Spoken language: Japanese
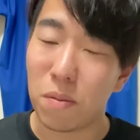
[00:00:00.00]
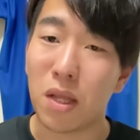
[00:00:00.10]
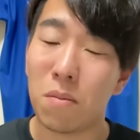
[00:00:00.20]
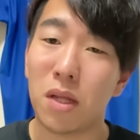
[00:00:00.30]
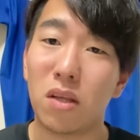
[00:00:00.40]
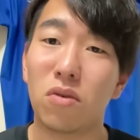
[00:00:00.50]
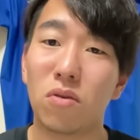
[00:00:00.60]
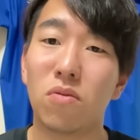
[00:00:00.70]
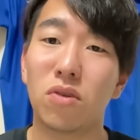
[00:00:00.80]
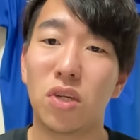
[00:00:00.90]
ぱ溜まってると
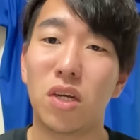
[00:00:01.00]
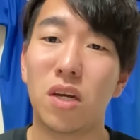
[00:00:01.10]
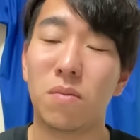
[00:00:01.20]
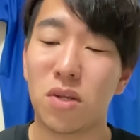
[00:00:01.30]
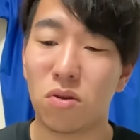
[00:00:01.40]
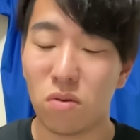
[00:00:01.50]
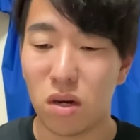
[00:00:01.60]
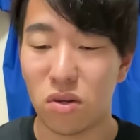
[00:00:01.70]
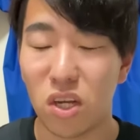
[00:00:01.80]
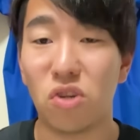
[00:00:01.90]
思うし、まあ、その他
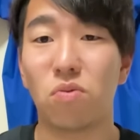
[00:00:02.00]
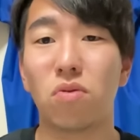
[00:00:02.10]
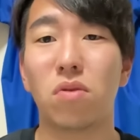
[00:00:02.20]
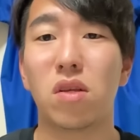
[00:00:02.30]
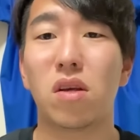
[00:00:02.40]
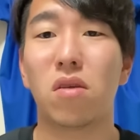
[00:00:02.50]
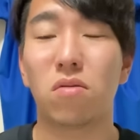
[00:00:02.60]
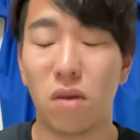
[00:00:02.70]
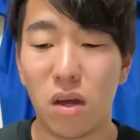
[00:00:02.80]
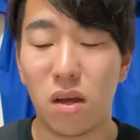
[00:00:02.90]
の選手もそうですけど
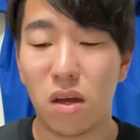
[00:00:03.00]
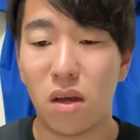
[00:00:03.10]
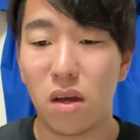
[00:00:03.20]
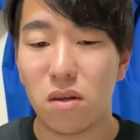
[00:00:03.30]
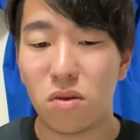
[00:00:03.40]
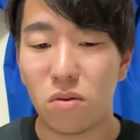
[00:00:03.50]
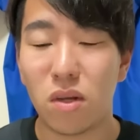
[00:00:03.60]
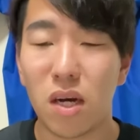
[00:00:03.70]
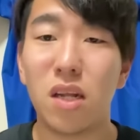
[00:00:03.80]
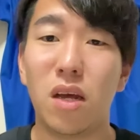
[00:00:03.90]
ね。その
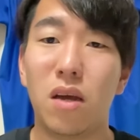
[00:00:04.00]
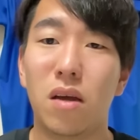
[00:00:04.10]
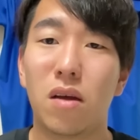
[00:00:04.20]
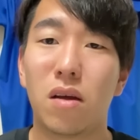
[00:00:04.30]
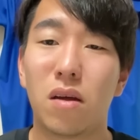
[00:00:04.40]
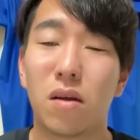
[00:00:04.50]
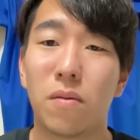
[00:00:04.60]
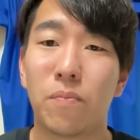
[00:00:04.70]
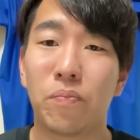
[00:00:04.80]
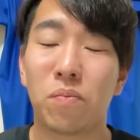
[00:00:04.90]
中で、
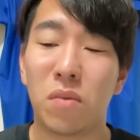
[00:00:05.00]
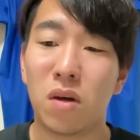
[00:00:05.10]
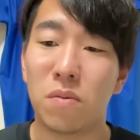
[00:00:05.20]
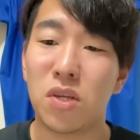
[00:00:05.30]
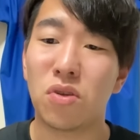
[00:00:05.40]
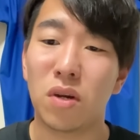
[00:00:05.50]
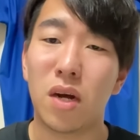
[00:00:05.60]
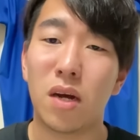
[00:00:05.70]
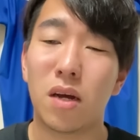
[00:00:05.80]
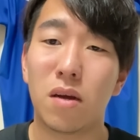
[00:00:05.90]
まあ、ベスト
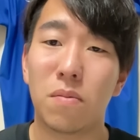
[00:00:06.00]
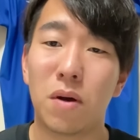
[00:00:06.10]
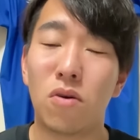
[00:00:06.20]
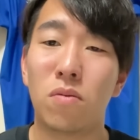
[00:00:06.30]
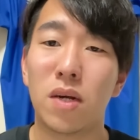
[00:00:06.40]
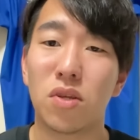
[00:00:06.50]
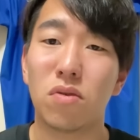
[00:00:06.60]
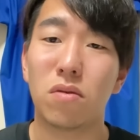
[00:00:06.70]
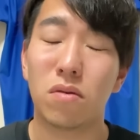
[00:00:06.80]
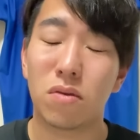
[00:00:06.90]
なパフォーマンス
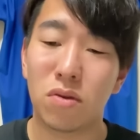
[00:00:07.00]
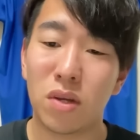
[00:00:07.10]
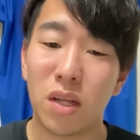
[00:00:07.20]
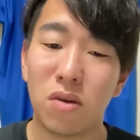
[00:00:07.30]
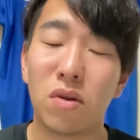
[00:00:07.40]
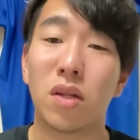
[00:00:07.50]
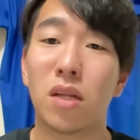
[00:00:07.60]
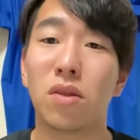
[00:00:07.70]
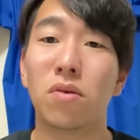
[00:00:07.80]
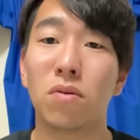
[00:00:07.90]
を続けてくれたっ
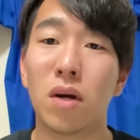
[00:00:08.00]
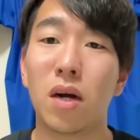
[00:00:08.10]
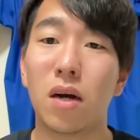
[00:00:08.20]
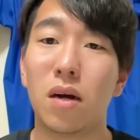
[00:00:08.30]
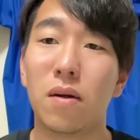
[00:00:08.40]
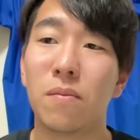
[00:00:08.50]
ていうのが、